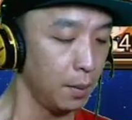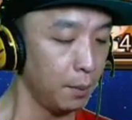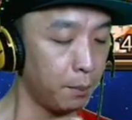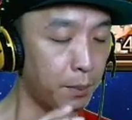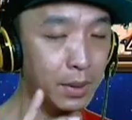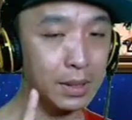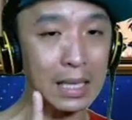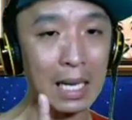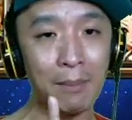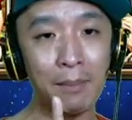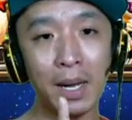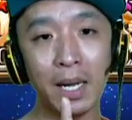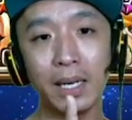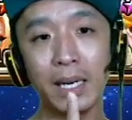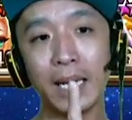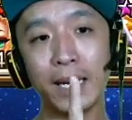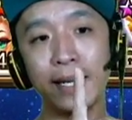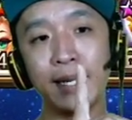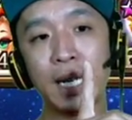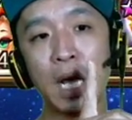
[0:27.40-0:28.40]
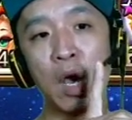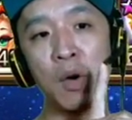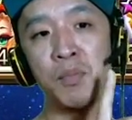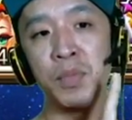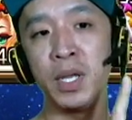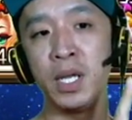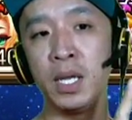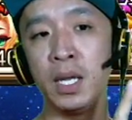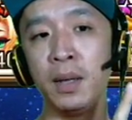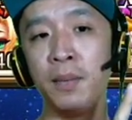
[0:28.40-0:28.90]
Pertama dari
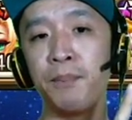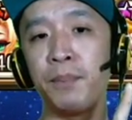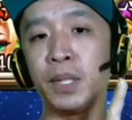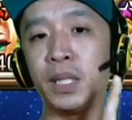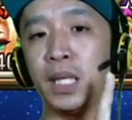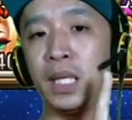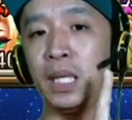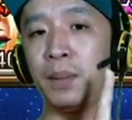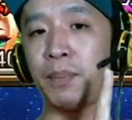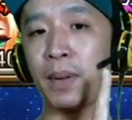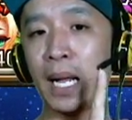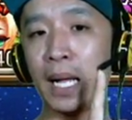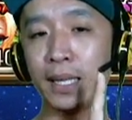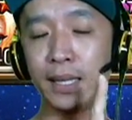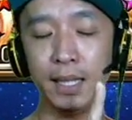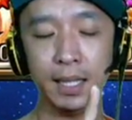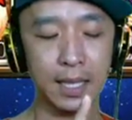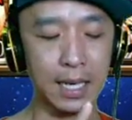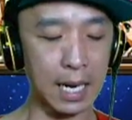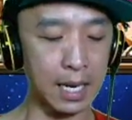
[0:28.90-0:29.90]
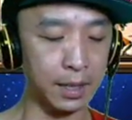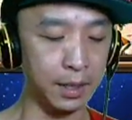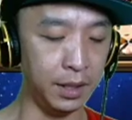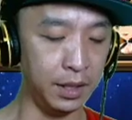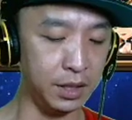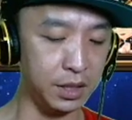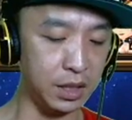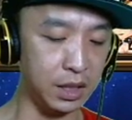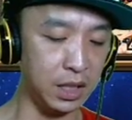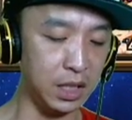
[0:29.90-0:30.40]
Naomi, penting diperhatikan
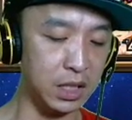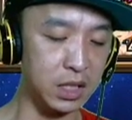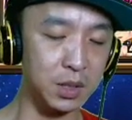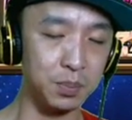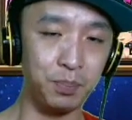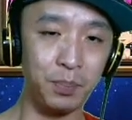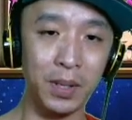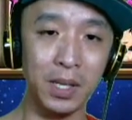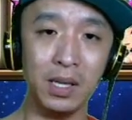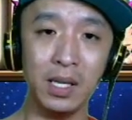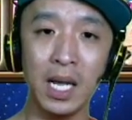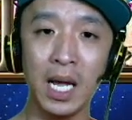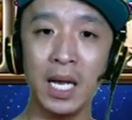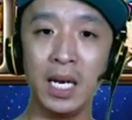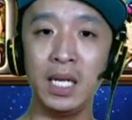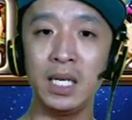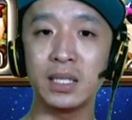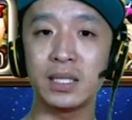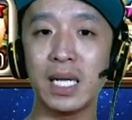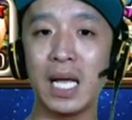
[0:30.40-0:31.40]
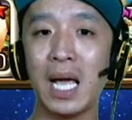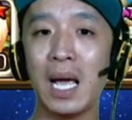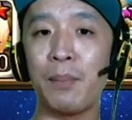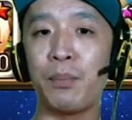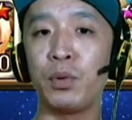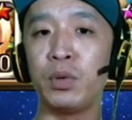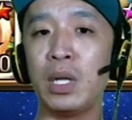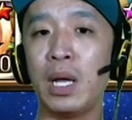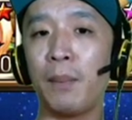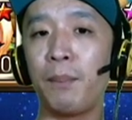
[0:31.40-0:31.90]
di sini speednya ini saya
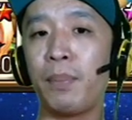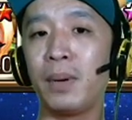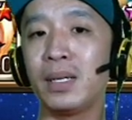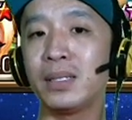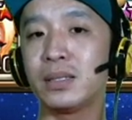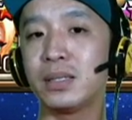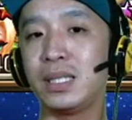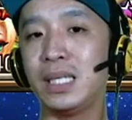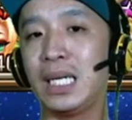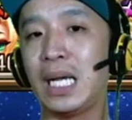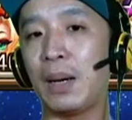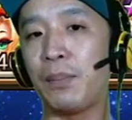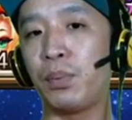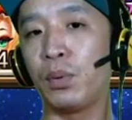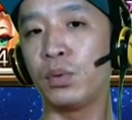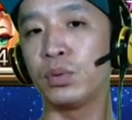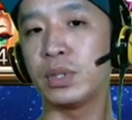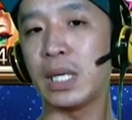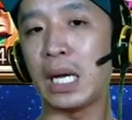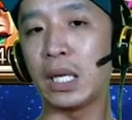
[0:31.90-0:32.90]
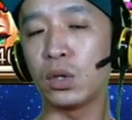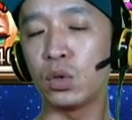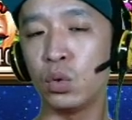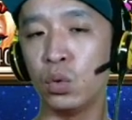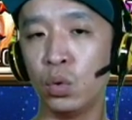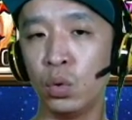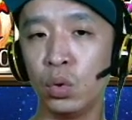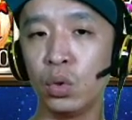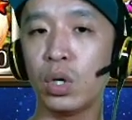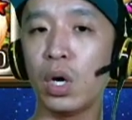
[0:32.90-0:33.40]
punya plus 31.
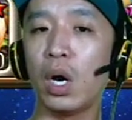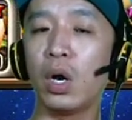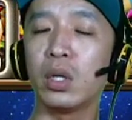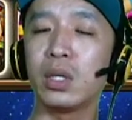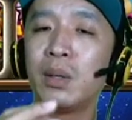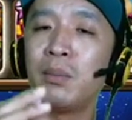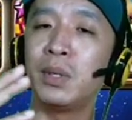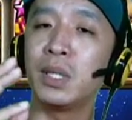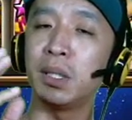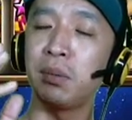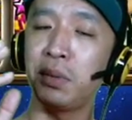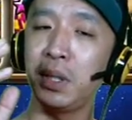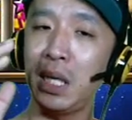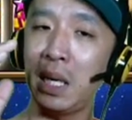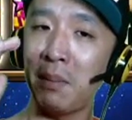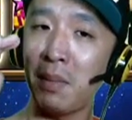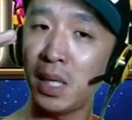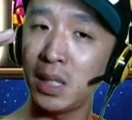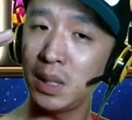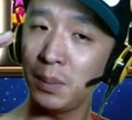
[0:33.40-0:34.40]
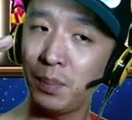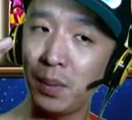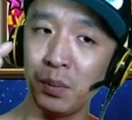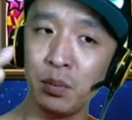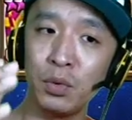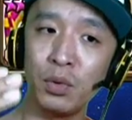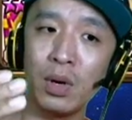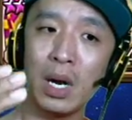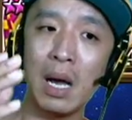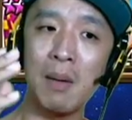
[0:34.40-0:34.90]
Kalau teman-teman yang masih
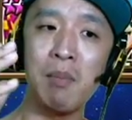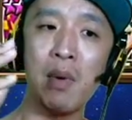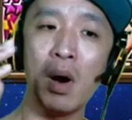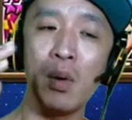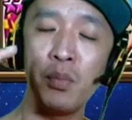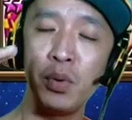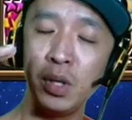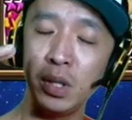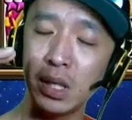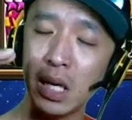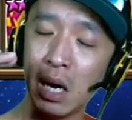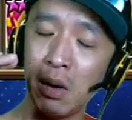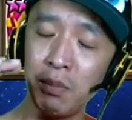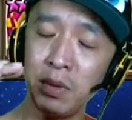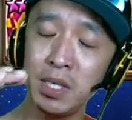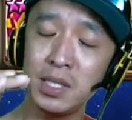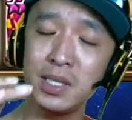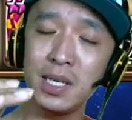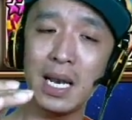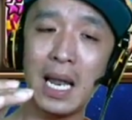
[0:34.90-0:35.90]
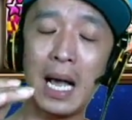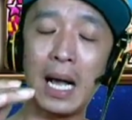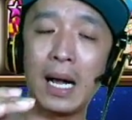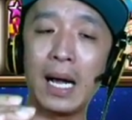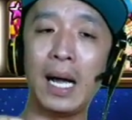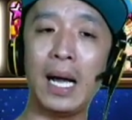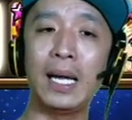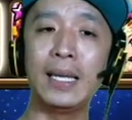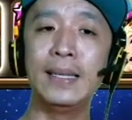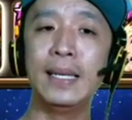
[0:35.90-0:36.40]
pemula mau beli Naomi
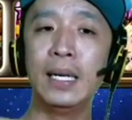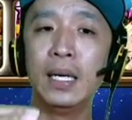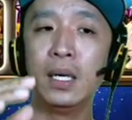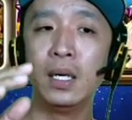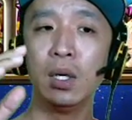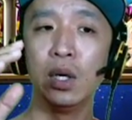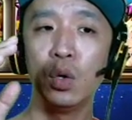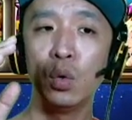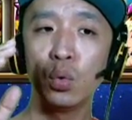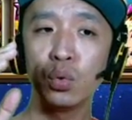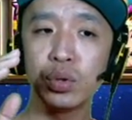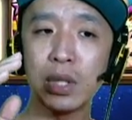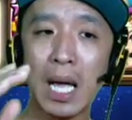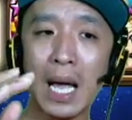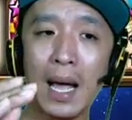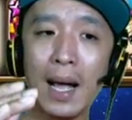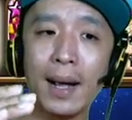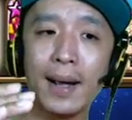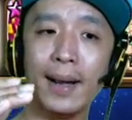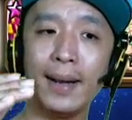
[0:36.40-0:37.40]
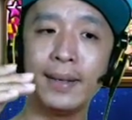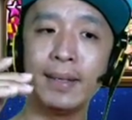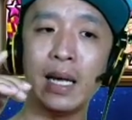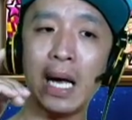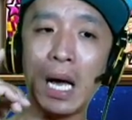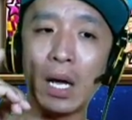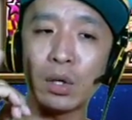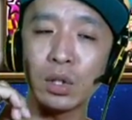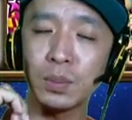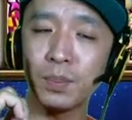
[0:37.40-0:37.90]
silakan. Usahakan
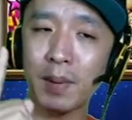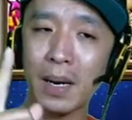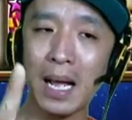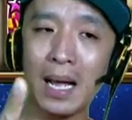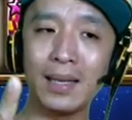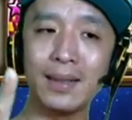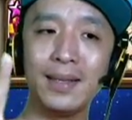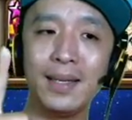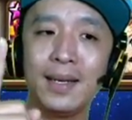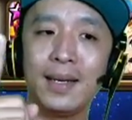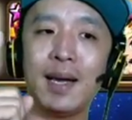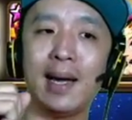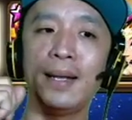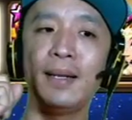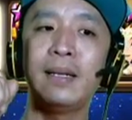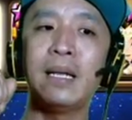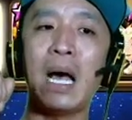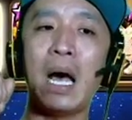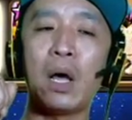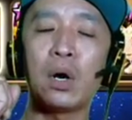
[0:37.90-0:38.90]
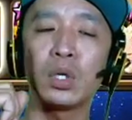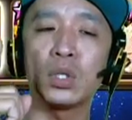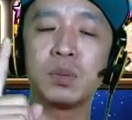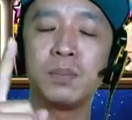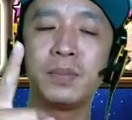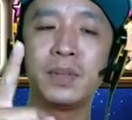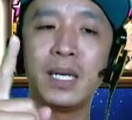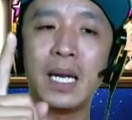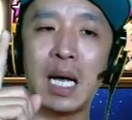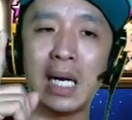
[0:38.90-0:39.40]
harus perhatikan harus
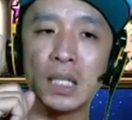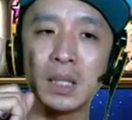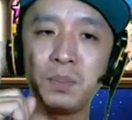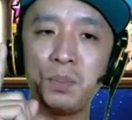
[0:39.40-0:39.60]
menang